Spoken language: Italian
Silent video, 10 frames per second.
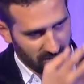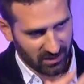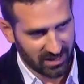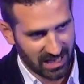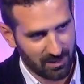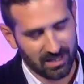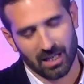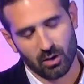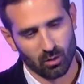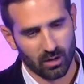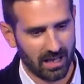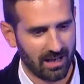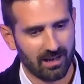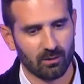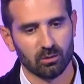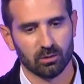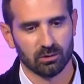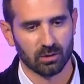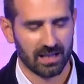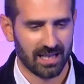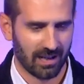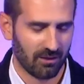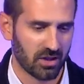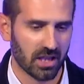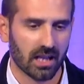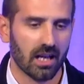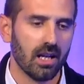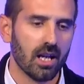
sistema escretore, uretere e vescica.